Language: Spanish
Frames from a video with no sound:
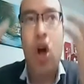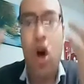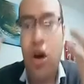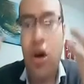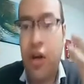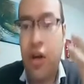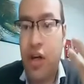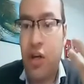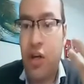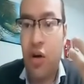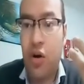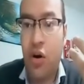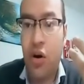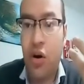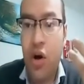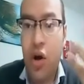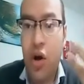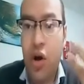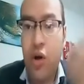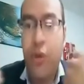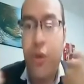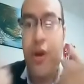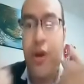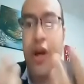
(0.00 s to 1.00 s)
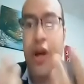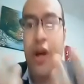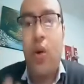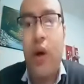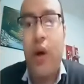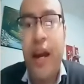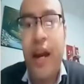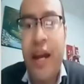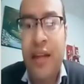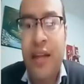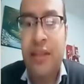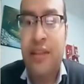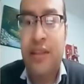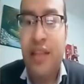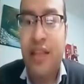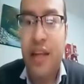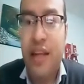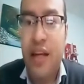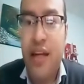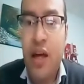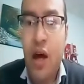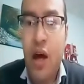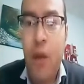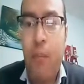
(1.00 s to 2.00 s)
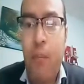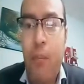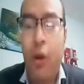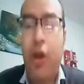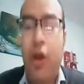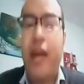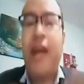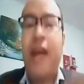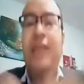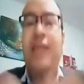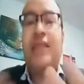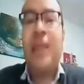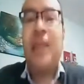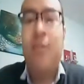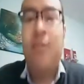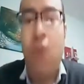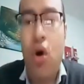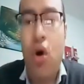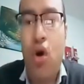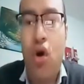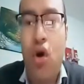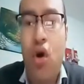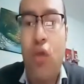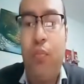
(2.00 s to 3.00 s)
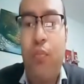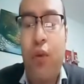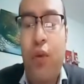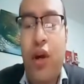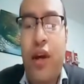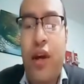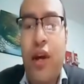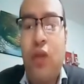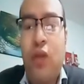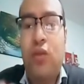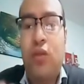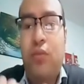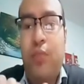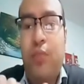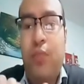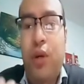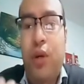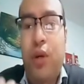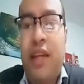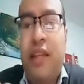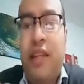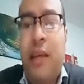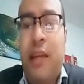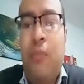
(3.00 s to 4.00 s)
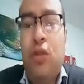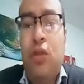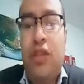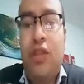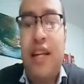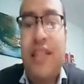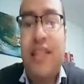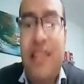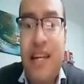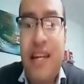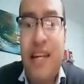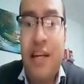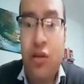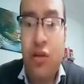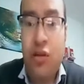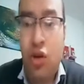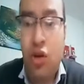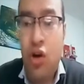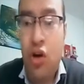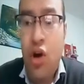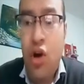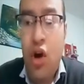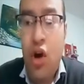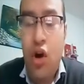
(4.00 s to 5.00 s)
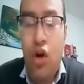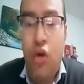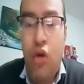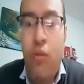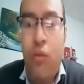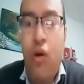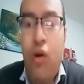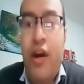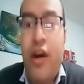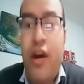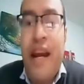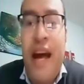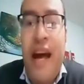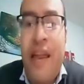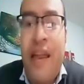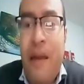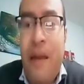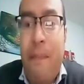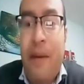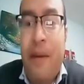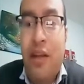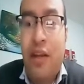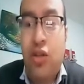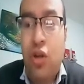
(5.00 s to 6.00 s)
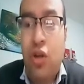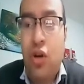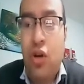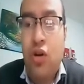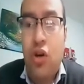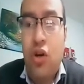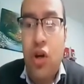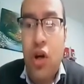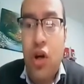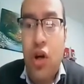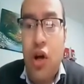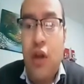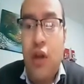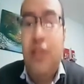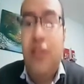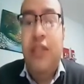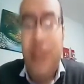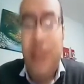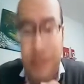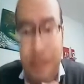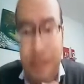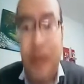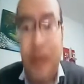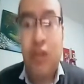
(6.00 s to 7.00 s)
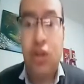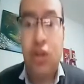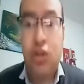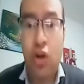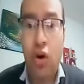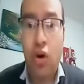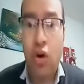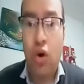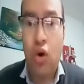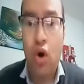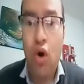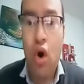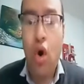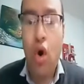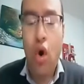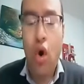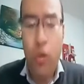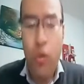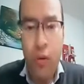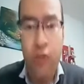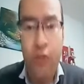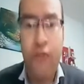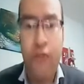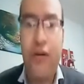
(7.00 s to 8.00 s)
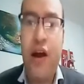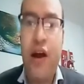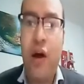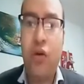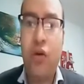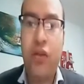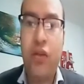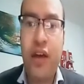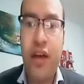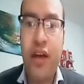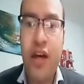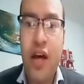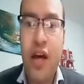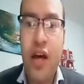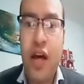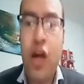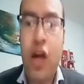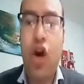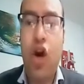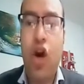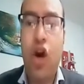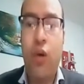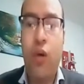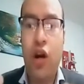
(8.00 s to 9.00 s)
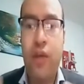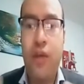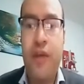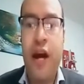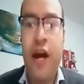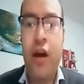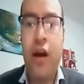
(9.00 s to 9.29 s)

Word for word: no es lógico, no es coherente. ¿Por qué hacemos, por qué, no, por qué estamos haciendo como que nada pasó? Sí pasó, hubo un fraude y los